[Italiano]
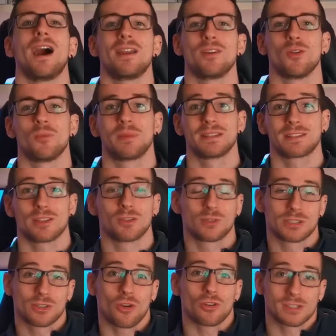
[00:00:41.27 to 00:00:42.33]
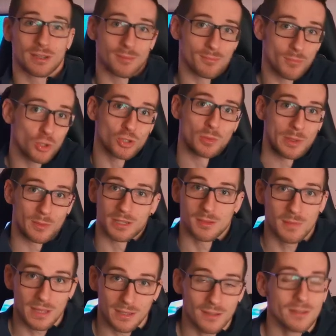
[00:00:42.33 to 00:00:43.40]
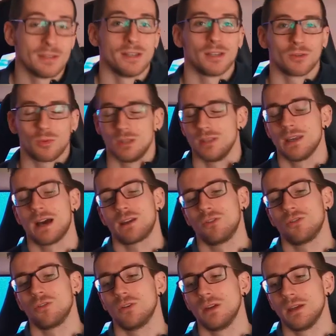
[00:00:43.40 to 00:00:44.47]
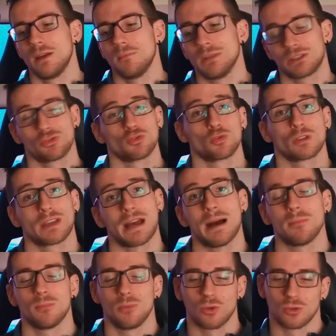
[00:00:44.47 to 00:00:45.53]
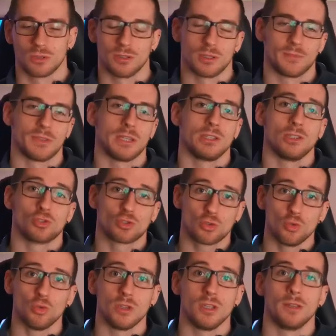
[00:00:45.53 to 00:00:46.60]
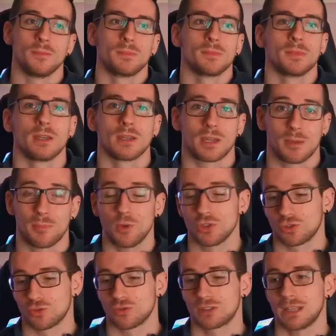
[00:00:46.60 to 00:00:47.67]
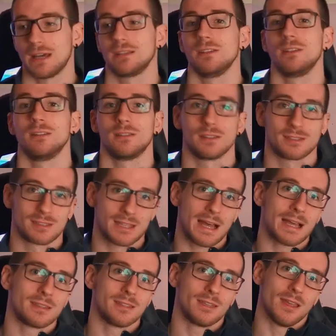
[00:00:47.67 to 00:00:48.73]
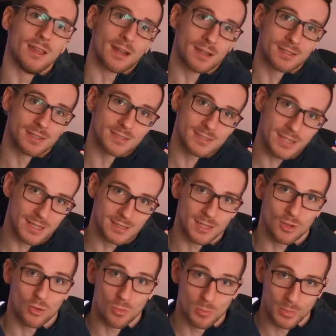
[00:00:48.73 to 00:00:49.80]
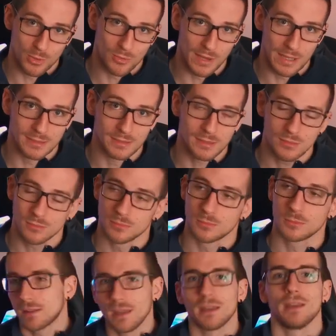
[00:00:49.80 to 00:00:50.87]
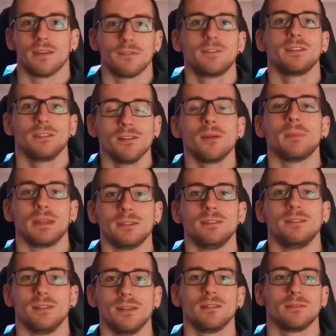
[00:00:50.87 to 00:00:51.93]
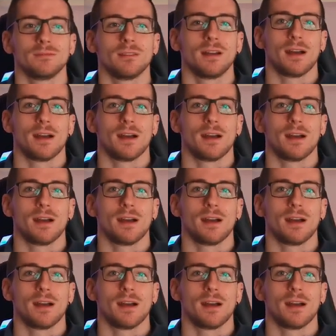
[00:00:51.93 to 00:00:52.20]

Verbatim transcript: hanno pensato a questa cosa molto prima di me, quindi hanno messo sul campo eh, degli studi che poi sono stati testati e ritestati e comprovati, che effettivamente